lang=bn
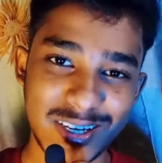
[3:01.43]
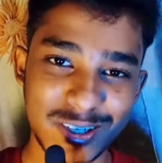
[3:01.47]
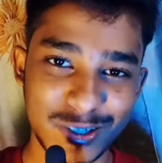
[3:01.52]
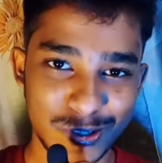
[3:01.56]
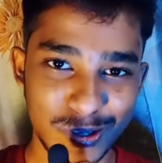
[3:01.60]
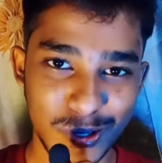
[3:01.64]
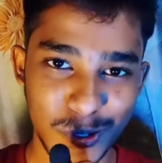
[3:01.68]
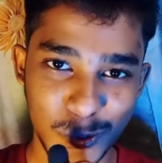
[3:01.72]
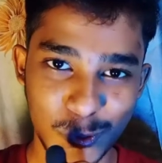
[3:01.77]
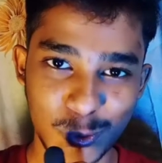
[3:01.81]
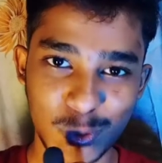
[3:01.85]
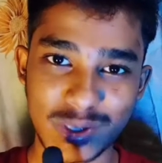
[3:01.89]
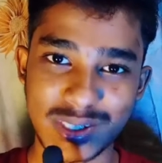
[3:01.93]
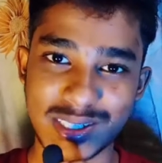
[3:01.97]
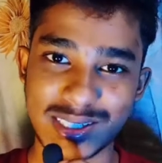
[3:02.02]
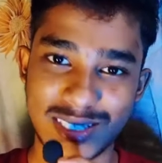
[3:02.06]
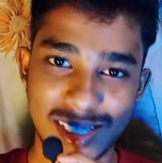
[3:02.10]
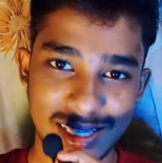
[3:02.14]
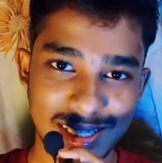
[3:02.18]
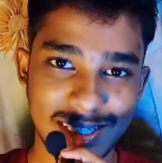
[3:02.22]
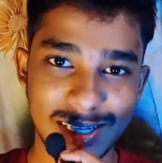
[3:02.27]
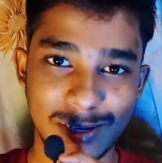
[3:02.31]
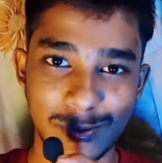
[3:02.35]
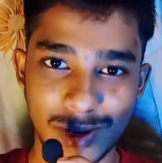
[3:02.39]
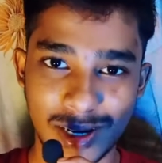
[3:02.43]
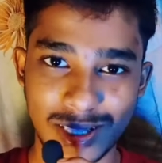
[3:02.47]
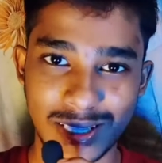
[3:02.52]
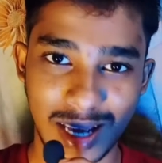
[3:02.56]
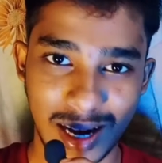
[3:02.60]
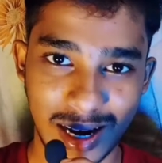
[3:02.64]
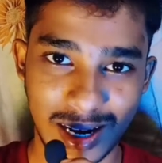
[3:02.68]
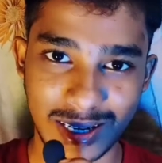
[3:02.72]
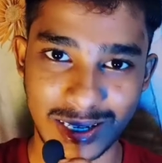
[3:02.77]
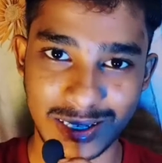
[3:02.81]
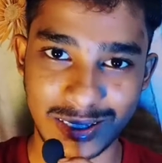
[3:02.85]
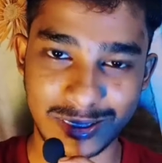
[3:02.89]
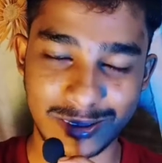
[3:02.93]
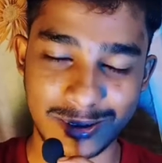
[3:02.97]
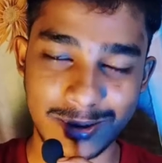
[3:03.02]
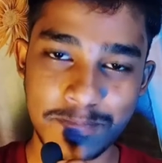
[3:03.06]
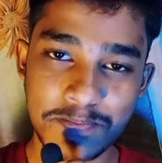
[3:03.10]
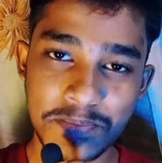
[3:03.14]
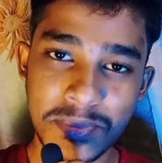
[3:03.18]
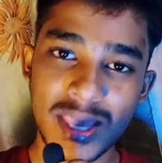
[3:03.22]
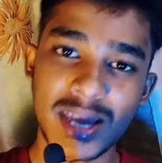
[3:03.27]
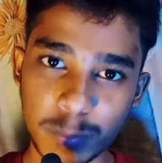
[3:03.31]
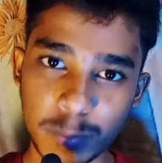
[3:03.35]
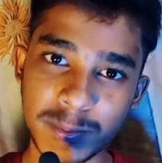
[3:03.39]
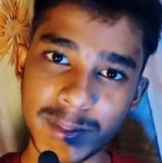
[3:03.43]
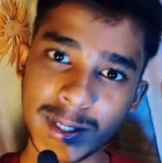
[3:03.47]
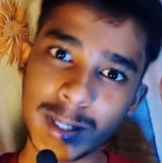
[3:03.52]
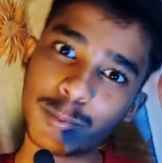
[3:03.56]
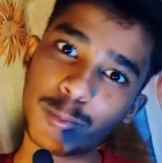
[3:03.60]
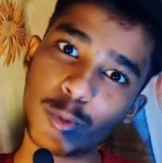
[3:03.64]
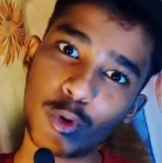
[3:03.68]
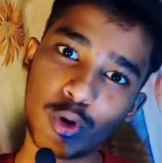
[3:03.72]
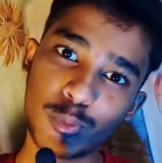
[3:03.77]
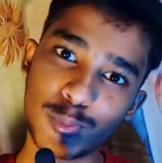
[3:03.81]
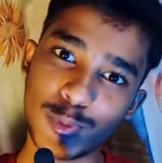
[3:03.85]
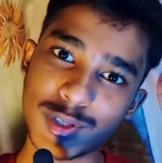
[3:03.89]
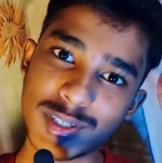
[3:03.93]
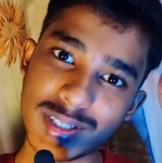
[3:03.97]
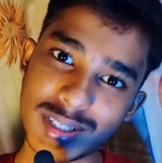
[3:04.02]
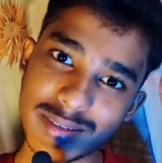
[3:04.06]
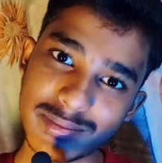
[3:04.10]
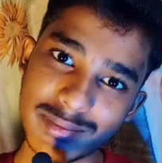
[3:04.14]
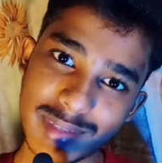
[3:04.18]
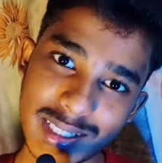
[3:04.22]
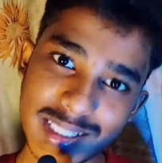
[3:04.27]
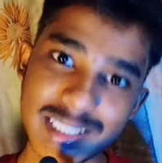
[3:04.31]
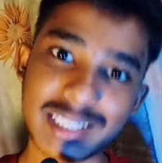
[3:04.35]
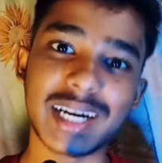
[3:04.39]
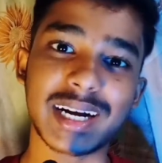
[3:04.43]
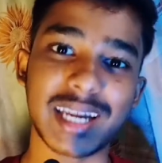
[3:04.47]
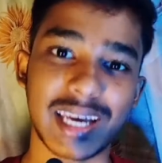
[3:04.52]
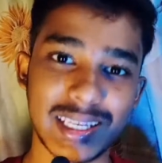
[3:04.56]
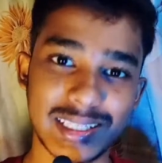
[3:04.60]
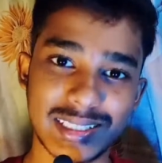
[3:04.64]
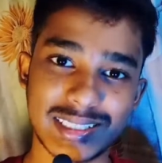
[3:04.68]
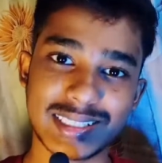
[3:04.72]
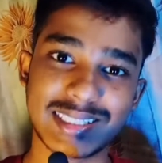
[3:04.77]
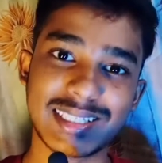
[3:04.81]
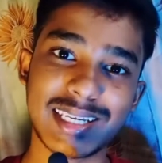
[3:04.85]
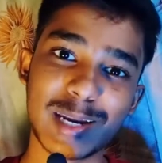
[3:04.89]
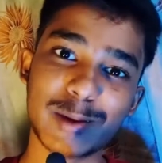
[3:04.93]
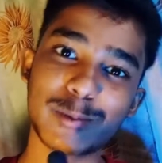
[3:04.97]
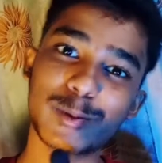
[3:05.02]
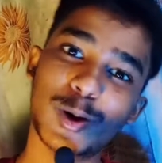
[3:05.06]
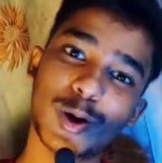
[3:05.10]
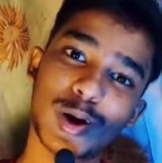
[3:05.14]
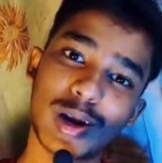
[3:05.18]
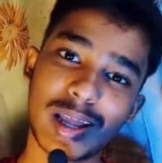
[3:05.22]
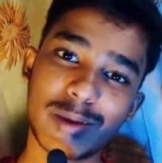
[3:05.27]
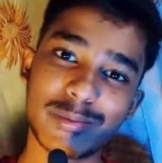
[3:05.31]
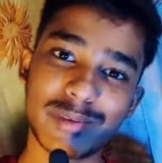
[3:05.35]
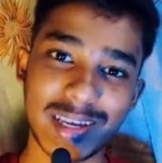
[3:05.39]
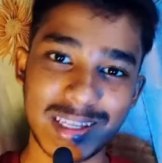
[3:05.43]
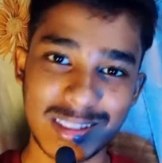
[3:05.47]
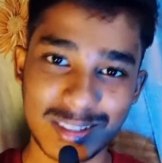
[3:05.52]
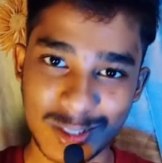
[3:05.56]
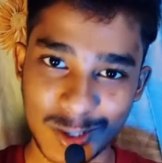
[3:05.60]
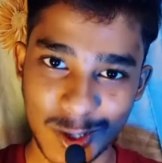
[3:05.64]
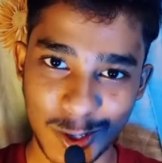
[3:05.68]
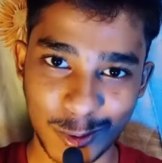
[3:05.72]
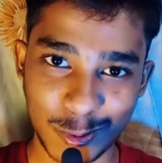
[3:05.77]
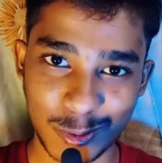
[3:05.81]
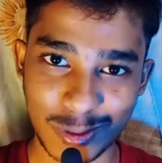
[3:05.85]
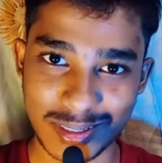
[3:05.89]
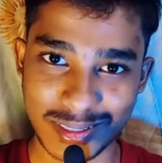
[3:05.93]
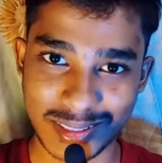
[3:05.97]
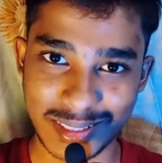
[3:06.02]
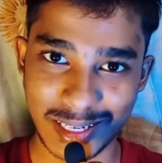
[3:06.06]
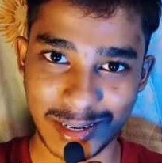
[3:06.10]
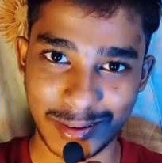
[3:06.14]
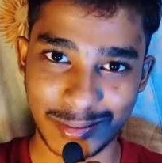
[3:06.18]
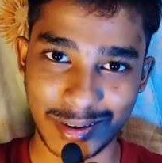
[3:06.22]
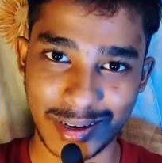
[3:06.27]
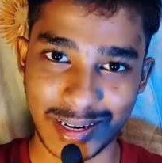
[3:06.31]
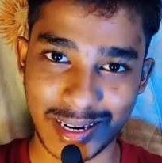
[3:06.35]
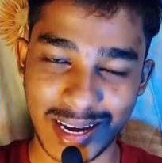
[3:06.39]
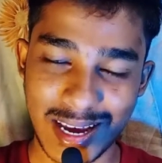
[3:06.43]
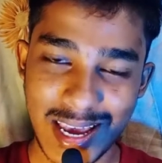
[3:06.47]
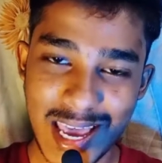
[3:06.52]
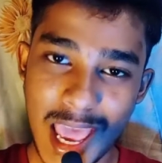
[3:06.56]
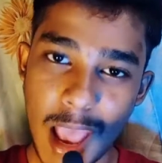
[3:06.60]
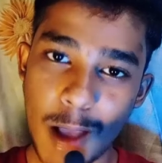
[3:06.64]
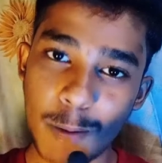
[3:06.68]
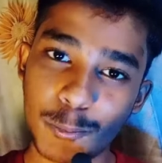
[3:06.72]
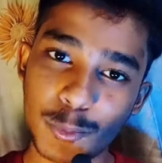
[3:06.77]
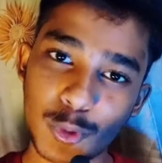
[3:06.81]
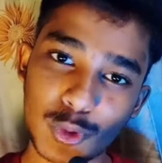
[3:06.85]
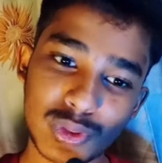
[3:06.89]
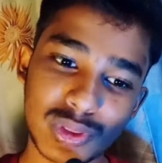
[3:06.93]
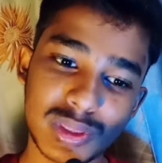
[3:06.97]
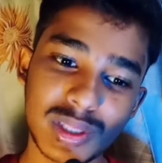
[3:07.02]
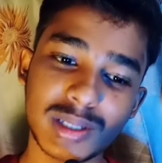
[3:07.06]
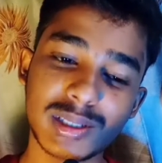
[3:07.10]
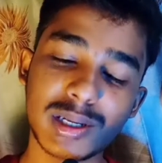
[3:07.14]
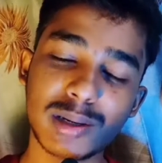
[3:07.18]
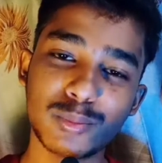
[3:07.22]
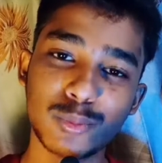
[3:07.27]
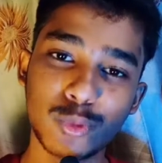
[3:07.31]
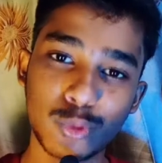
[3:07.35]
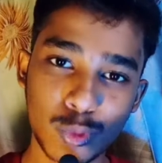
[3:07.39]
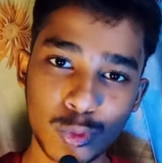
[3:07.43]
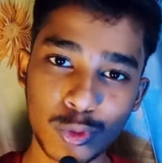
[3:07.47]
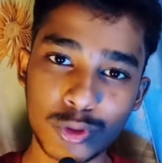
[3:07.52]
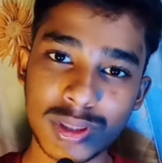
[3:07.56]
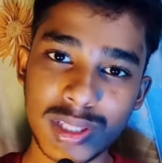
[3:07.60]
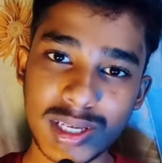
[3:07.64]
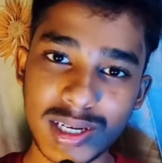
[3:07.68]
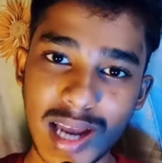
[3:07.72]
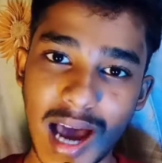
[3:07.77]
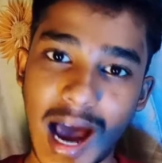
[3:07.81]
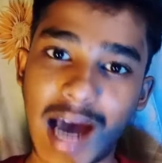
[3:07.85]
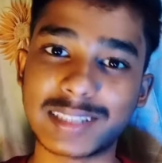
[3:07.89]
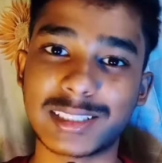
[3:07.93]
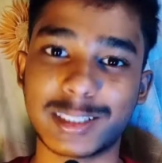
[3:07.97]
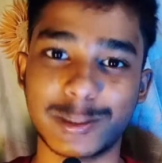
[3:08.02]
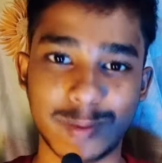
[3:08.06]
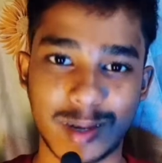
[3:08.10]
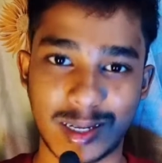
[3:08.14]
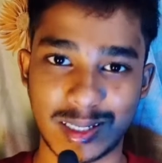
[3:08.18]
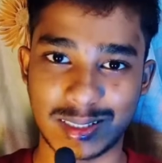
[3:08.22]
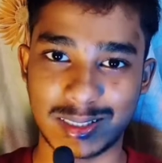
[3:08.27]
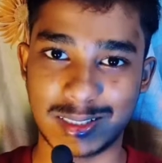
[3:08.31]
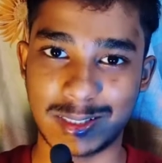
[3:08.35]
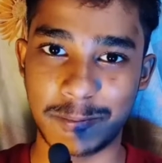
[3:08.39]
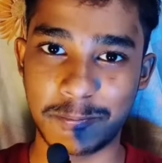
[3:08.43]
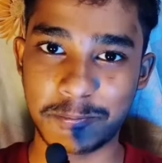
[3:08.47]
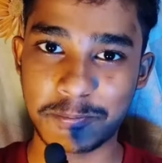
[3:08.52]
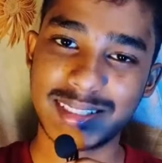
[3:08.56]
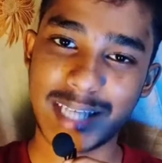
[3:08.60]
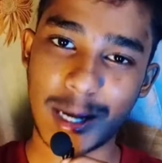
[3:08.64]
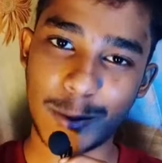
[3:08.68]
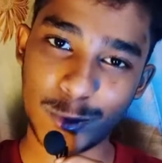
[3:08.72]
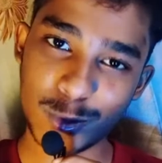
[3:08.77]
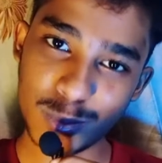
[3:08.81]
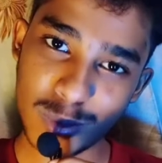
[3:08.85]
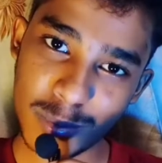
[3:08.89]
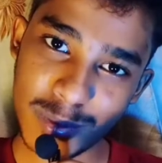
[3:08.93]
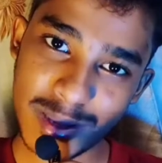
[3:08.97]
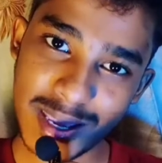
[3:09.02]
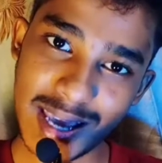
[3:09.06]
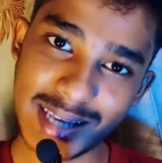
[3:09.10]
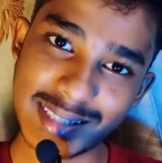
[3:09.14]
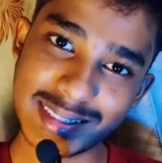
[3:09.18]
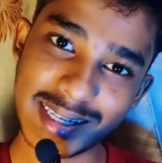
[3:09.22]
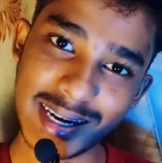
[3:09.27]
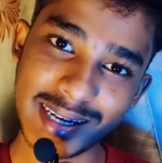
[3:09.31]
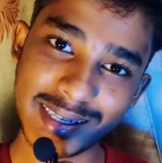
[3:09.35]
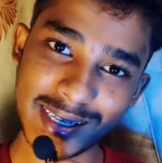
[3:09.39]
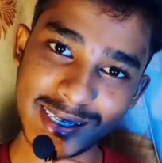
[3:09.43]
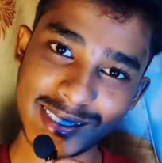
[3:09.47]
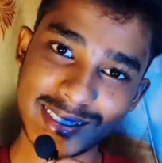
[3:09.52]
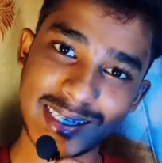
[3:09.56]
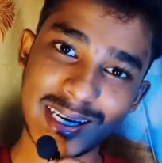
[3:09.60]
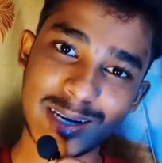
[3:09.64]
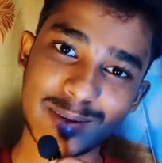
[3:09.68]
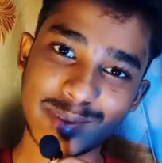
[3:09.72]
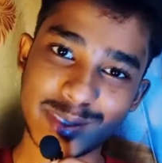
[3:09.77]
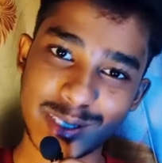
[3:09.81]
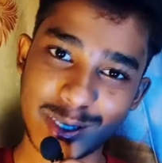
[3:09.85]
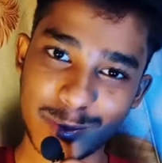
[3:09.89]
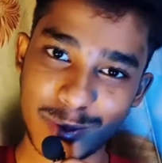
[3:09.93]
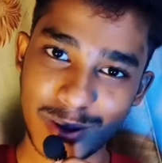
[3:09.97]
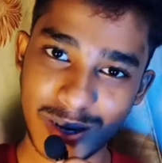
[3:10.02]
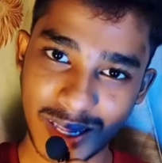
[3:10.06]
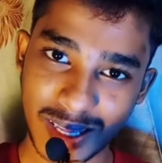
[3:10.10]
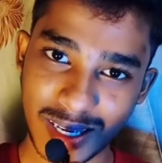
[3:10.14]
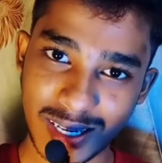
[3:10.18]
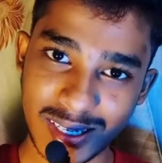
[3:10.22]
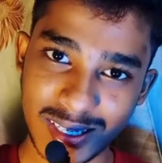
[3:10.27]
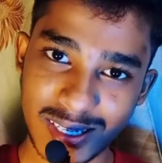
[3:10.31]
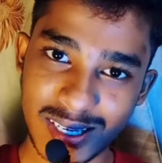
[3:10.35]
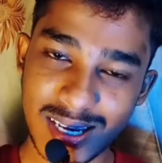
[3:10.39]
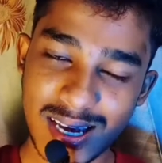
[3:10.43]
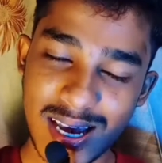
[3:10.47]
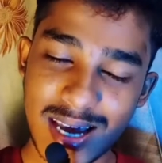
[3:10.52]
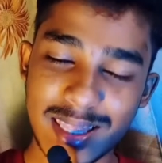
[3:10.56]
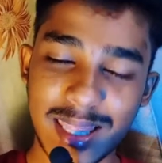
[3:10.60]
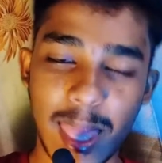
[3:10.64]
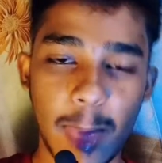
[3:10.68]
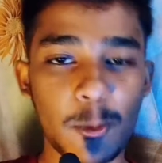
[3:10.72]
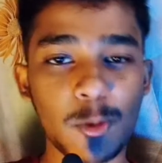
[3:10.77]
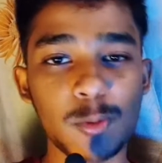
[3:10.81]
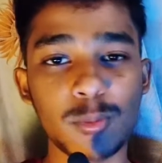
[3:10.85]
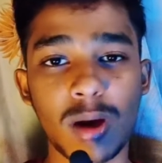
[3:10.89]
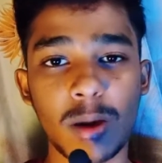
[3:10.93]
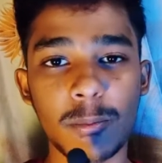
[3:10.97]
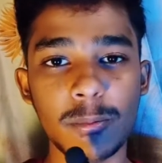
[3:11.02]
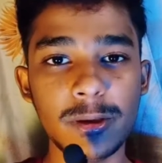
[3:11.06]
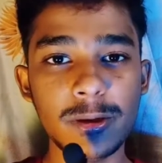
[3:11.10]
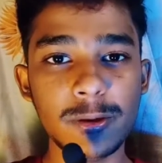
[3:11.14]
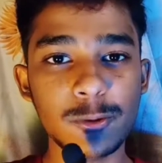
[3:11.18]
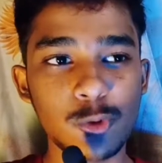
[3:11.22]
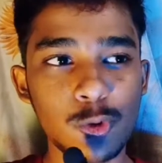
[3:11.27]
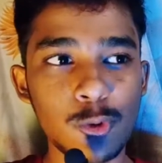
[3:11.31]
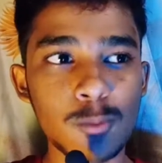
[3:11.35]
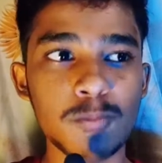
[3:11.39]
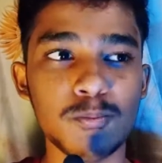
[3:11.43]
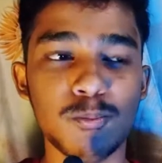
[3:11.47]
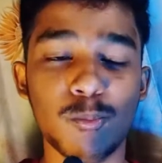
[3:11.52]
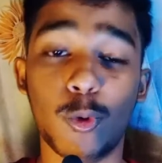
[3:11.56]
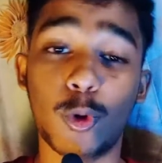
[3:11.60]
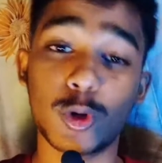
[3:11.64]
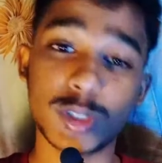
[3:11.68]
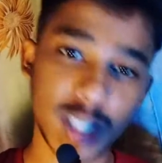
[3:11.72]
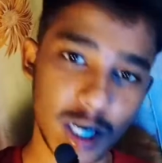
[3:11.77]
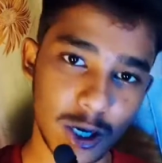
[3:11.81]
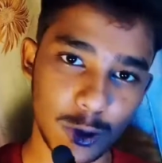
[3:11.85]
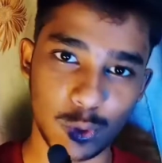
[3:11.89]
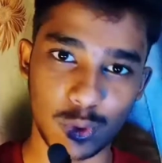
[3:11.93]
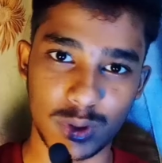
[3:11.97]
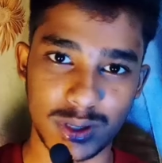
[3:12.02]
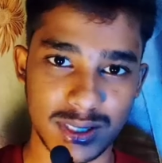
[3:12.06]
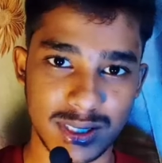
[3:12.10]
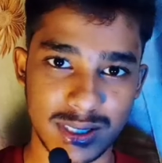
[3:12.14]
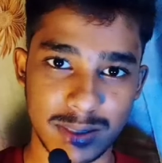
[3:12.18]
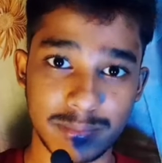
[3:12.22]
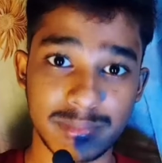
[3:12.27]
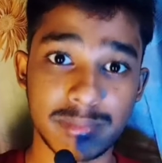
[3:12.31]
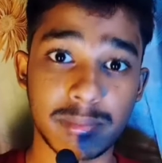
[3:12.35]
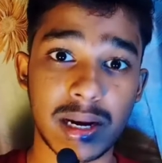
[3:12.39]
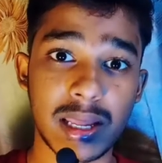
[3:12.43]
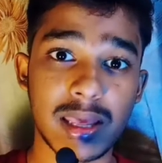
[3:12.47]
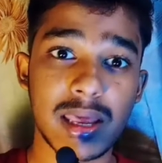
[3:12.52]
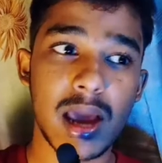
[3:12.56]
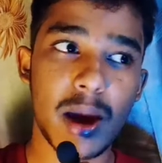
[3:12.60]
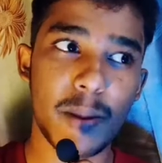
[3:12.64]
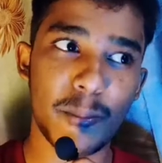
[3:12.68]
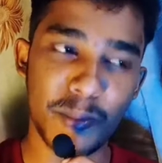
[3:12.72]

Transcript: এনজয় করেছি সেই সিনেমাটা দেখার ক্ষেত্রে সব থেকে বড় পজিটিভ দিক সেটাই যে সিনেমা হলে আমি এনজয় করি সিনেমাটা এবং প্রত্যেকটা মুহূর্তে না হাসি পাচ্ছে যেমনভাবে এক্সাইটেড ছিলাম সিনেমাটাকে নিয়ে তেমনভাবেই খুব মজা করেছি মানে